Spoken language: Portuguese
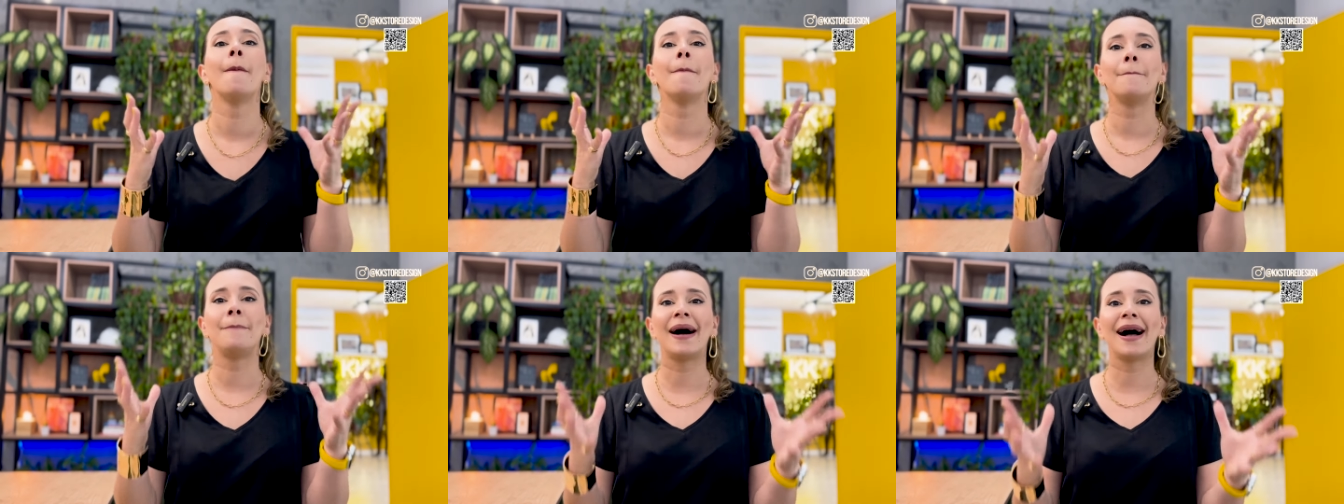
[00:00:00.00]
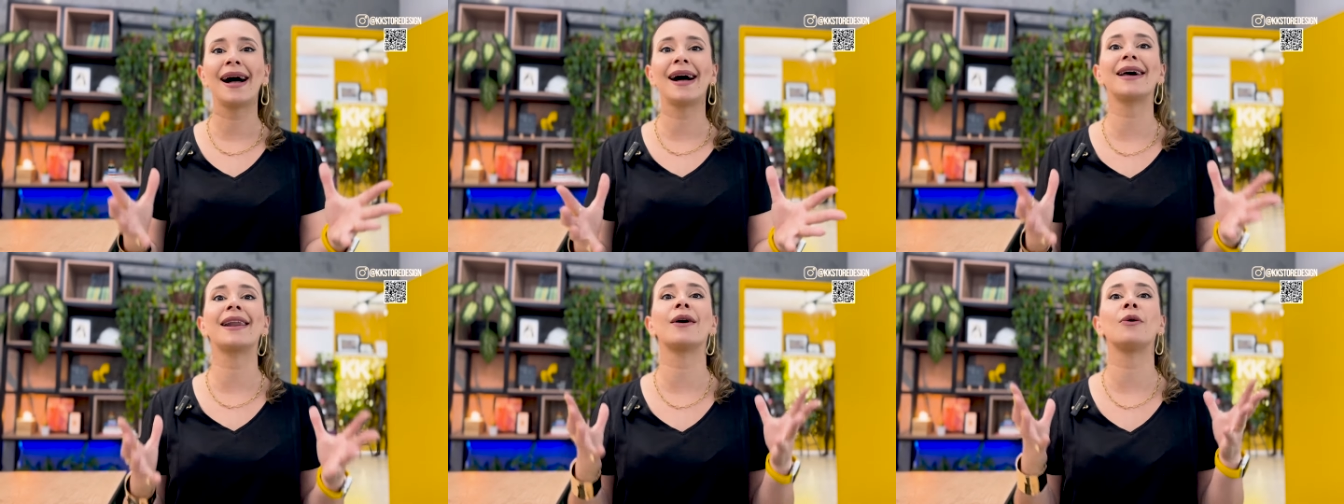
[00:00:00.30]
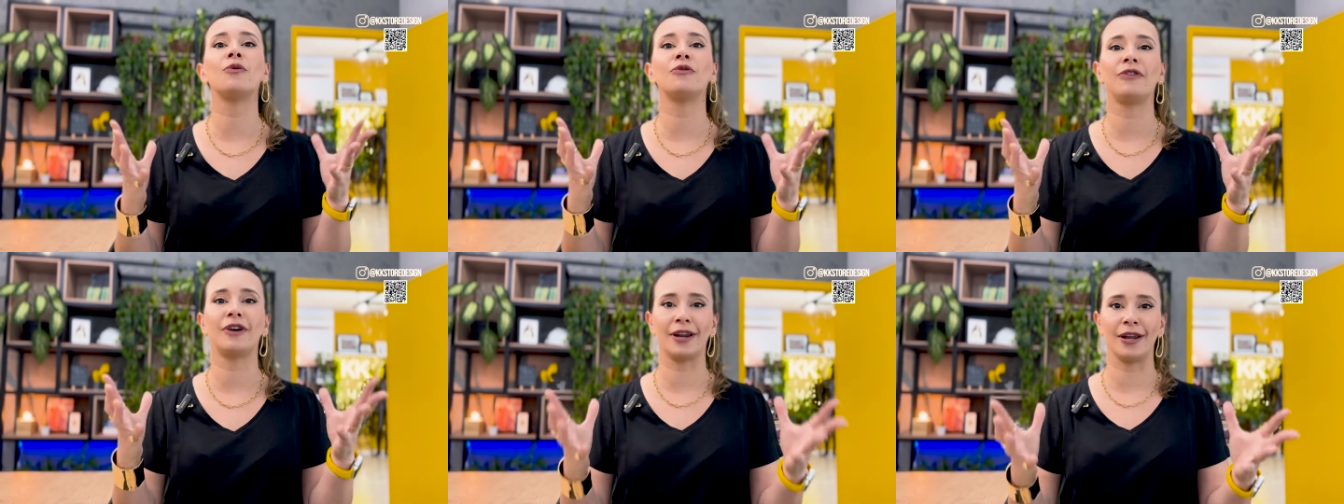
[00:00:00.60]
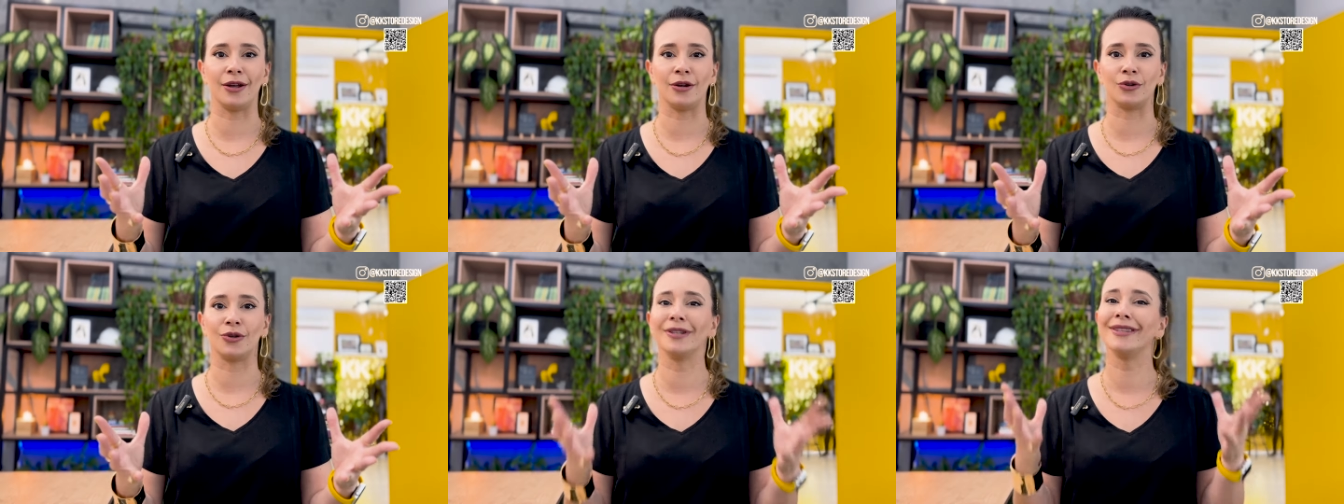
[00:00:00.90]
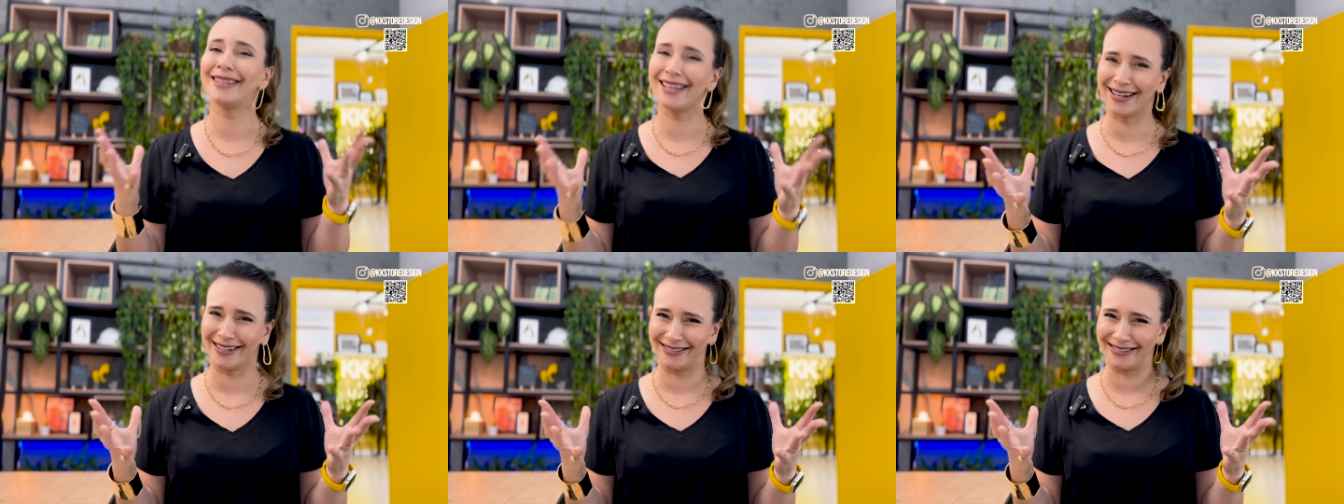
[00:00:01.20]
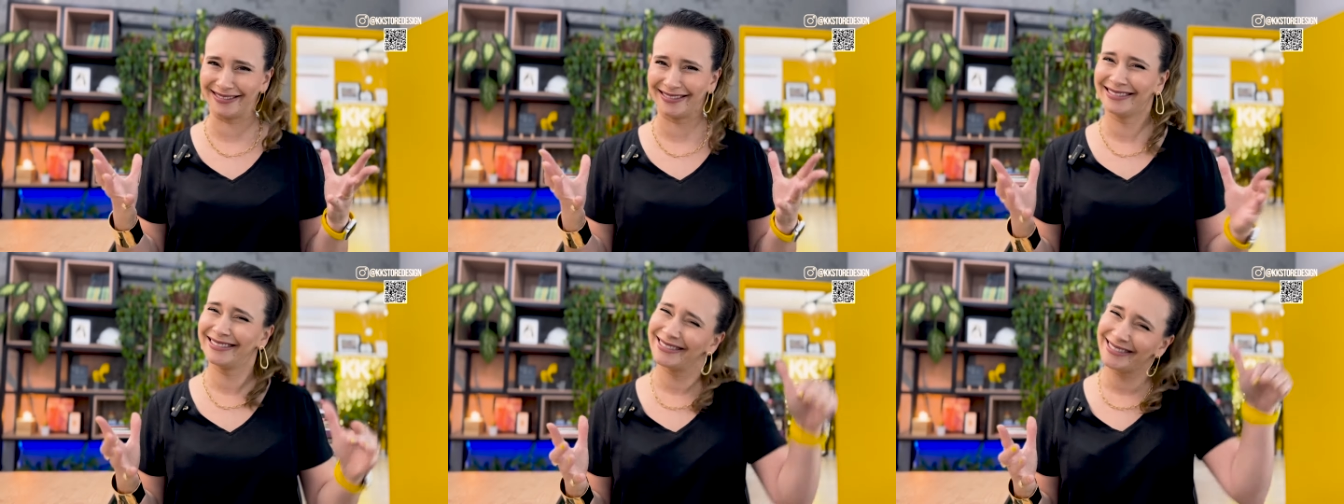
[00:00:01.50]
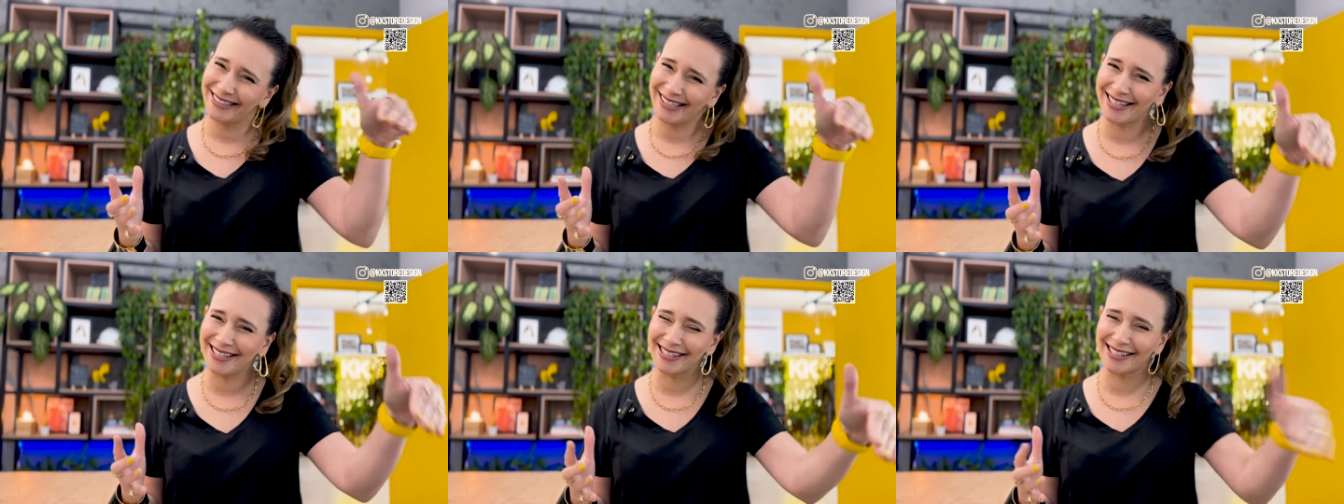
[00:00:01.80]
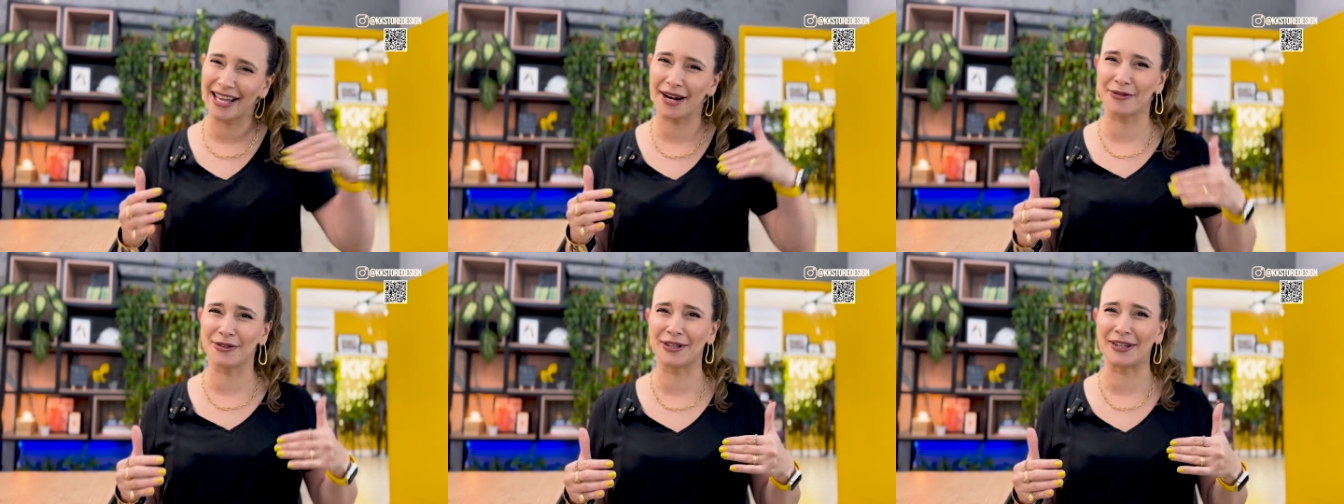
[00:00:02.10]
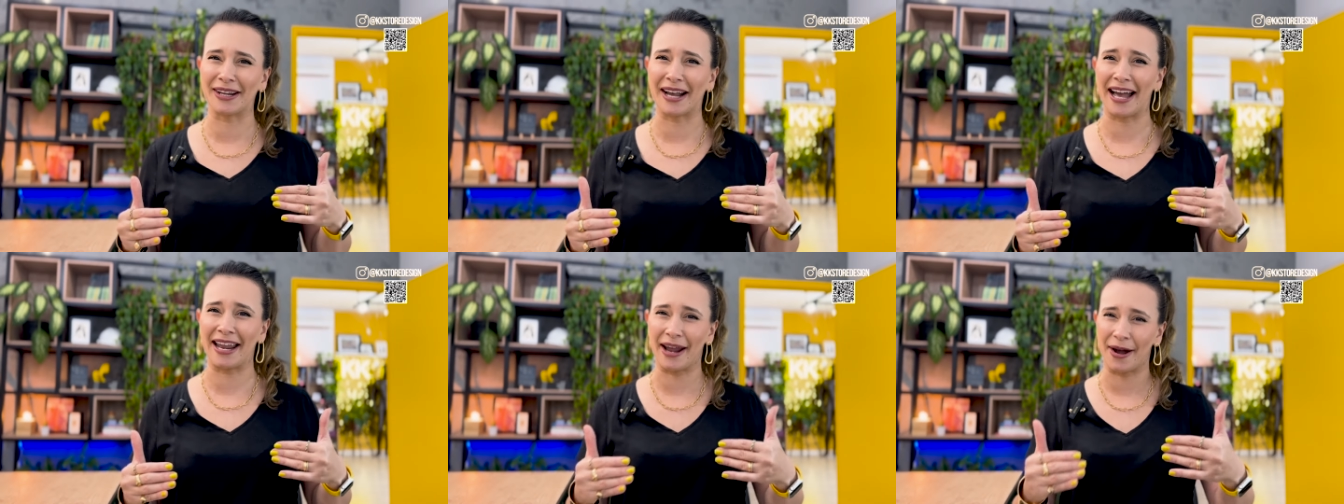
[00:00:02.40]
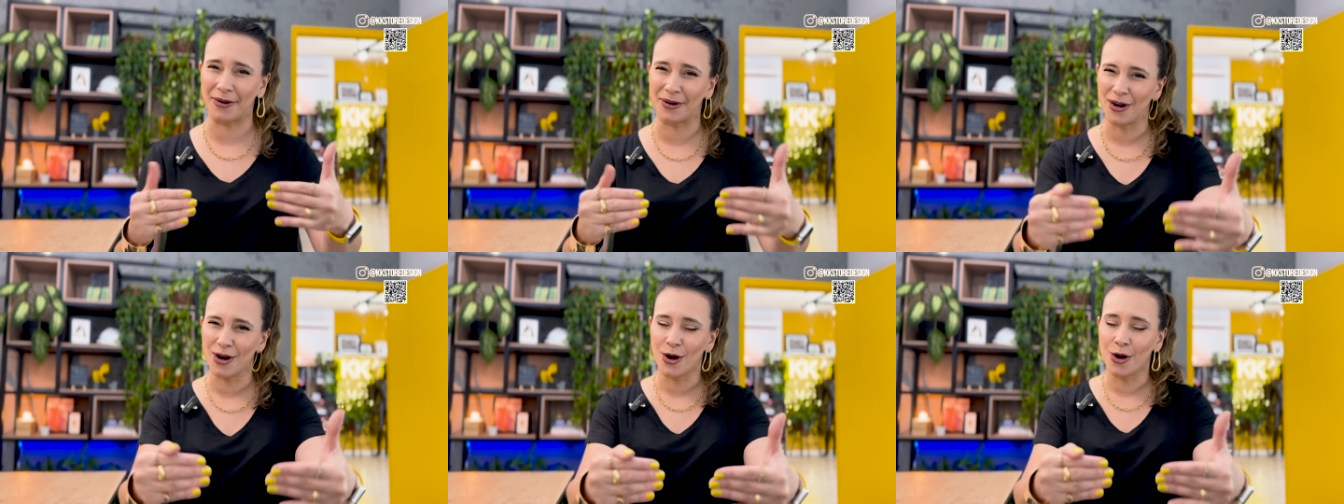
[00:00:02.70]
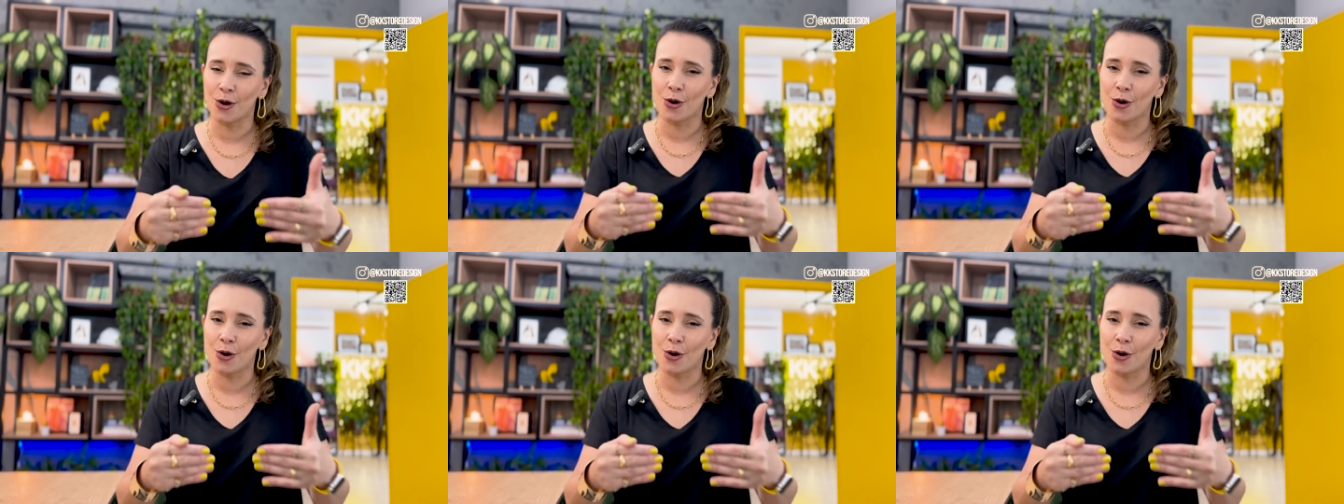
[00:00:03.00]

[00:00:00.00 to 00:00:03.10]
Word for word: para o varejo. Então, inscreva-se no canal,